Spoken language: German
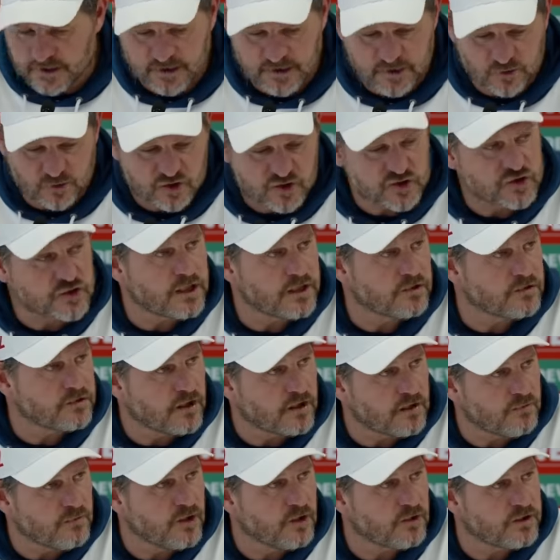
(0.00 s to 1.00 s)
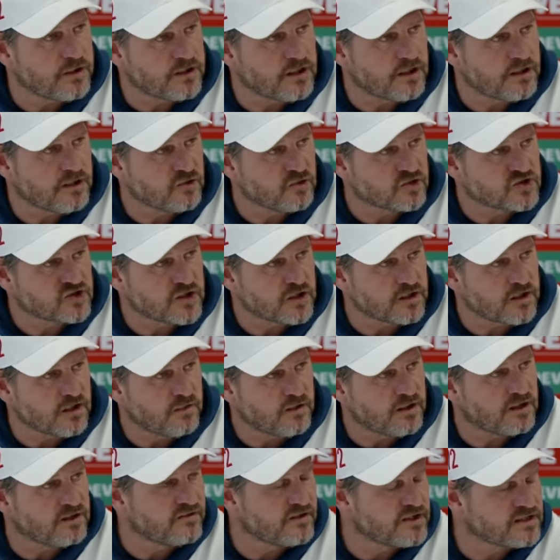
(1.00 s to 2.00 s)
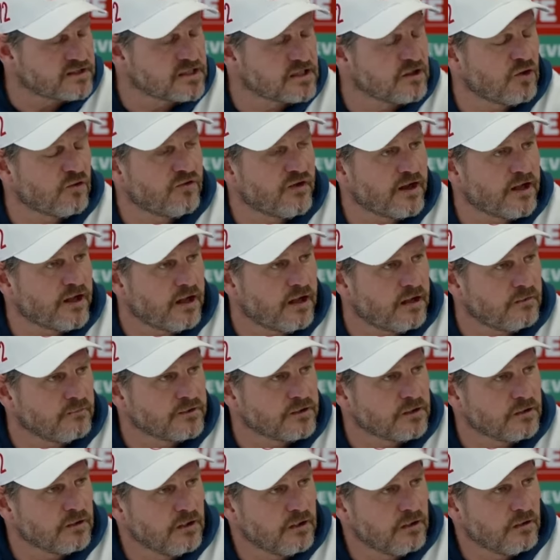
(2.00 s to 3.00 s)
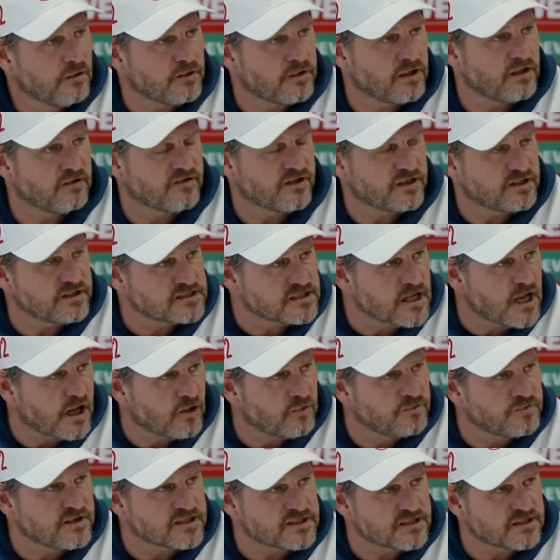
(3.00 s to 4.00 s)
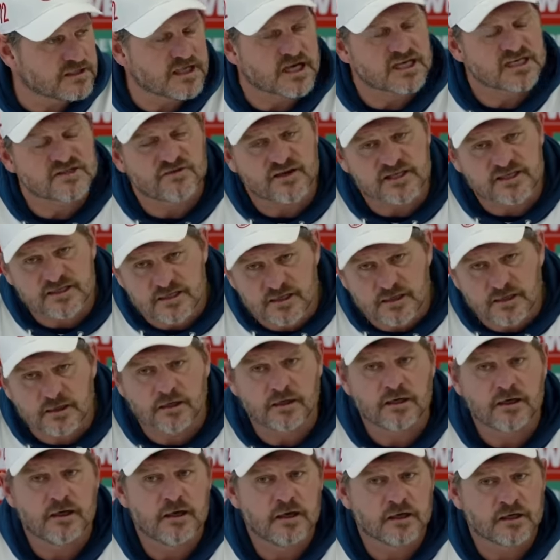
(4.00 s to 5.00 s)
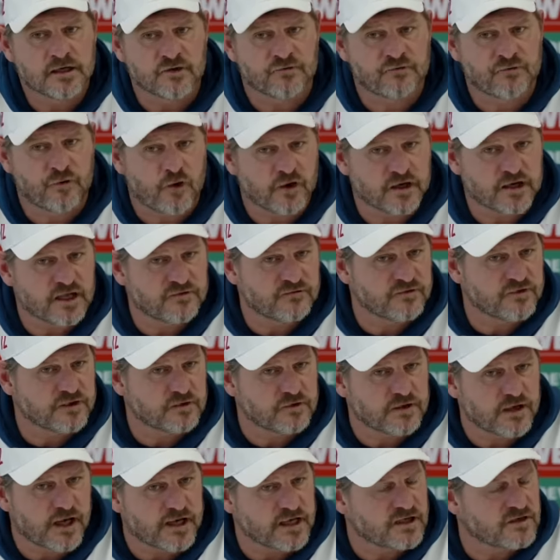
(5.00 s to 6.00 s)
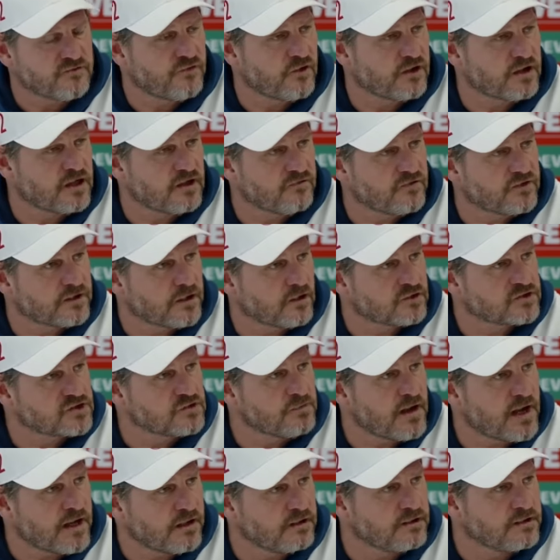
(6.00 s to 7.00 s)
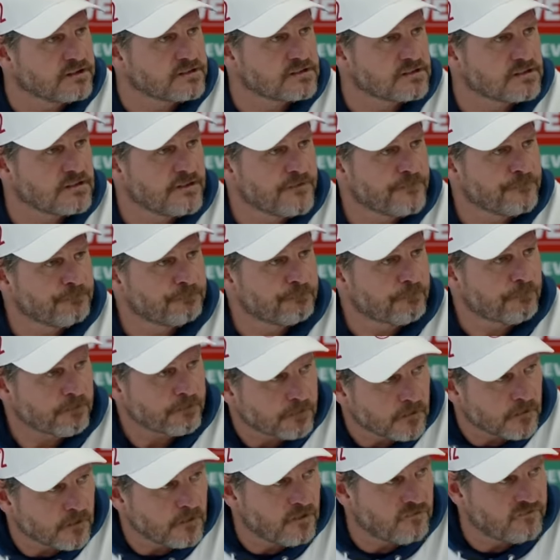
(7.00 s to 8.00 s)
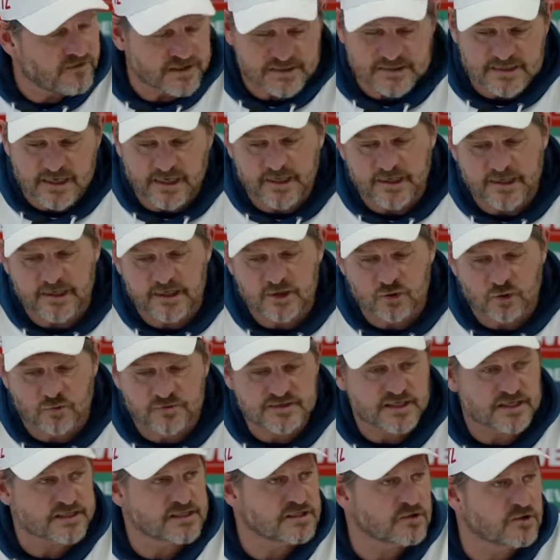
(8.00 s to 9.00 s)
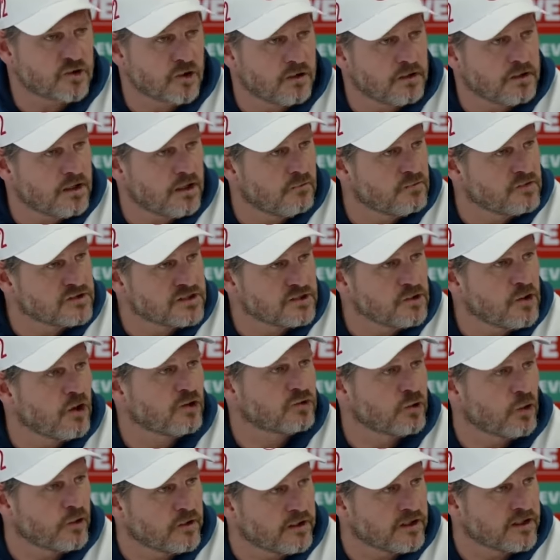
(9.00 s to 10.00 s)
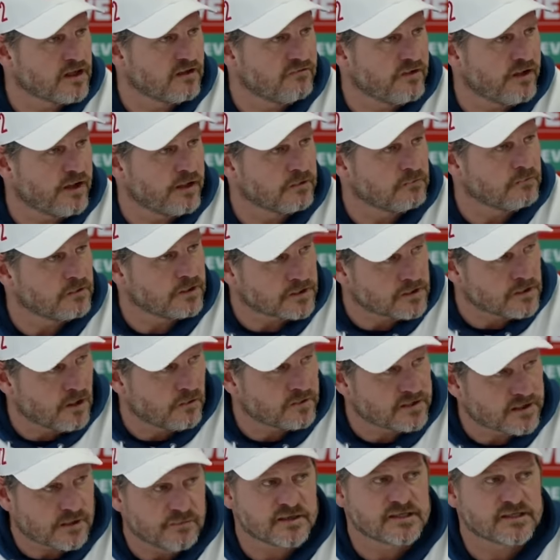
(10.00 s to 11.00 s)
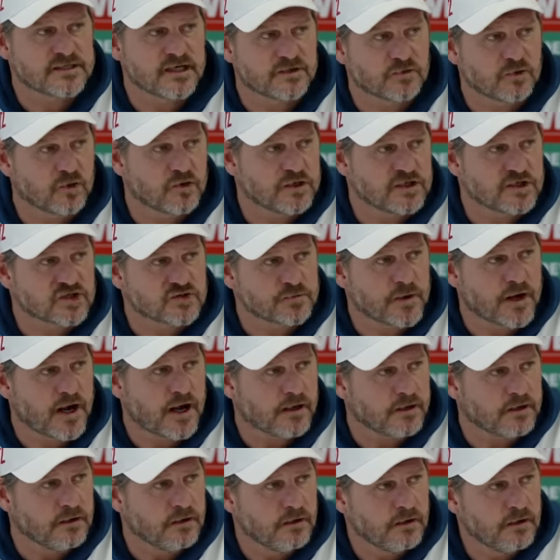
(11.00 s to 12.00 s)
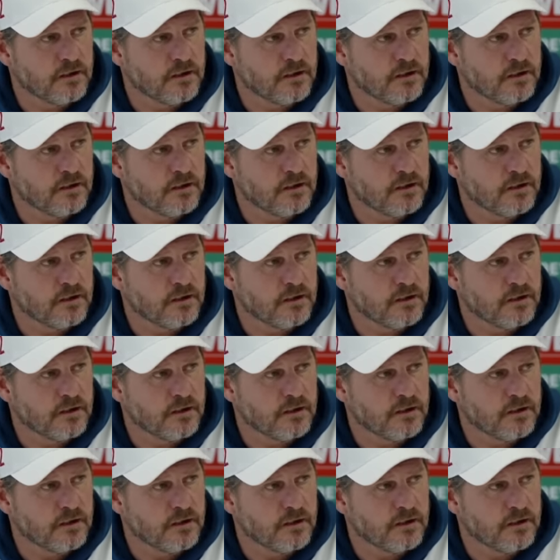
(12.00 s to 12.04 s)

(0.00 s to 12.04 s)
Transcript: den Jungs steht und auch immer noch hinter den Jungs steht, aber irgendwann ist dann auch Feierabend. Und irgendwann geht es darum, dass ich das, was hier gefordert wird und eingefordert wird, auch zu machen ist. Und wenn das einige nicht umsetzen können, dann muss ich noch deutlicher werden. Und ich glaube, ich habe eine sehr deutliche Sprache.